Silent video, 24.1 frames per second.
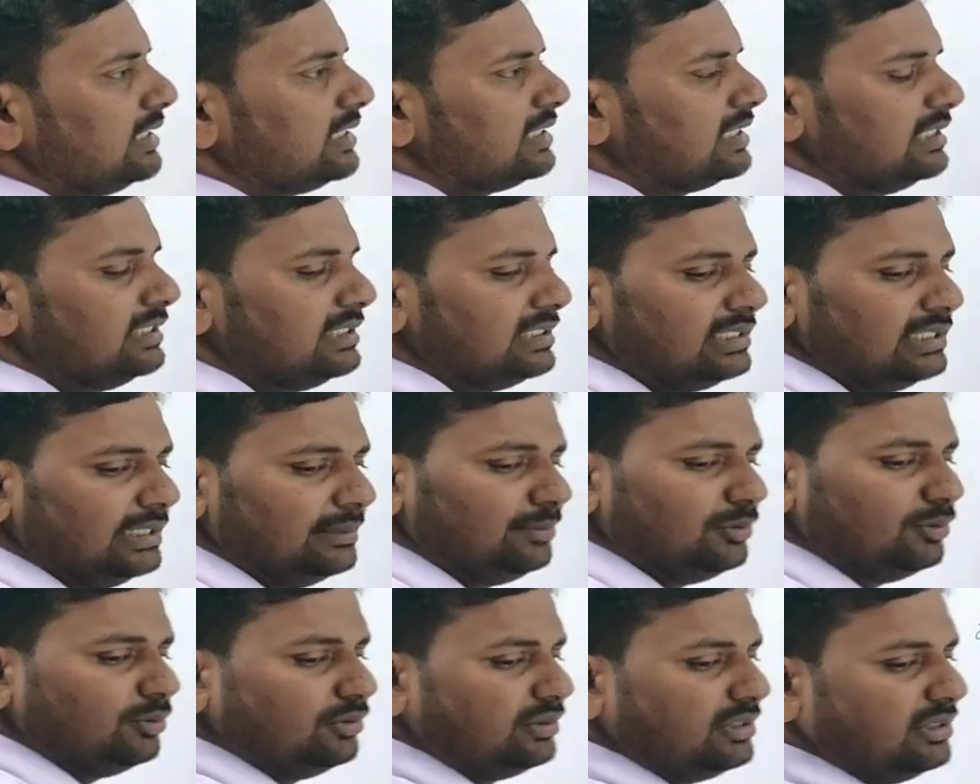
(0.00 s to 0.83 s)
हैं
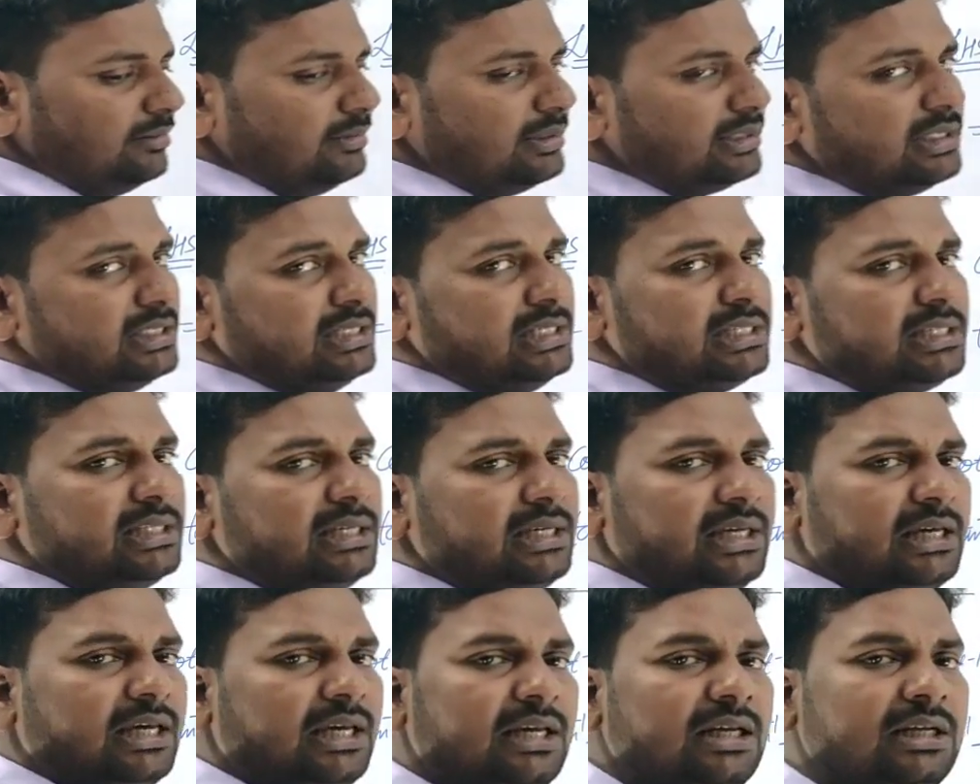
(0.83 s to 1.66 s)
कंसेप्ट को समझ लेते
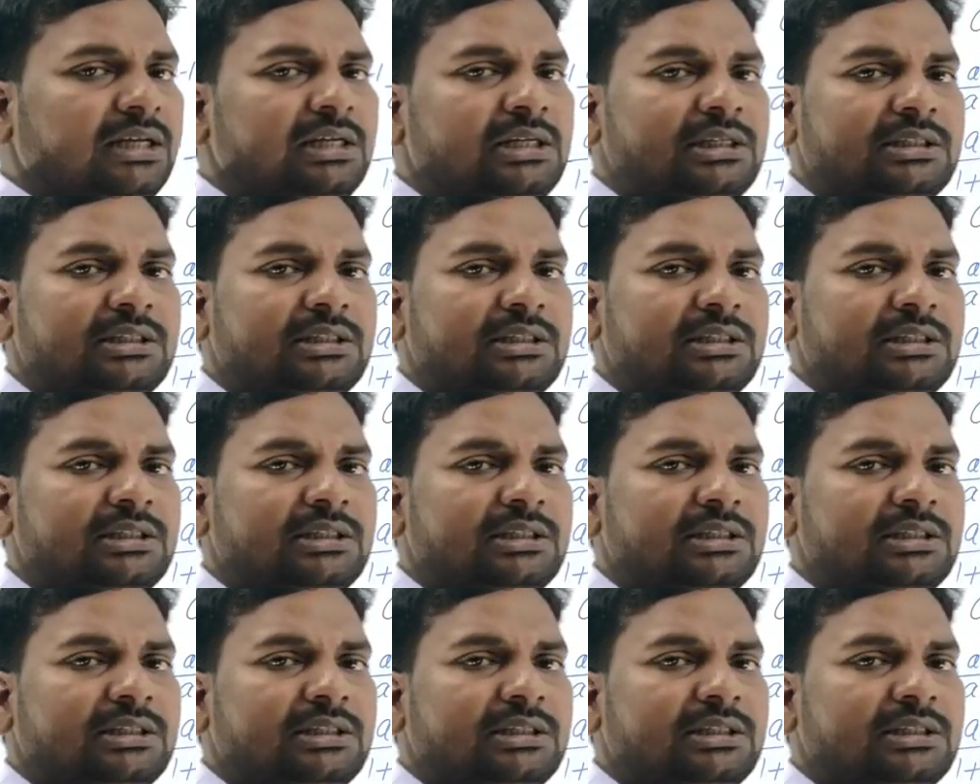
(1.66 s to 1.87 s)
हैं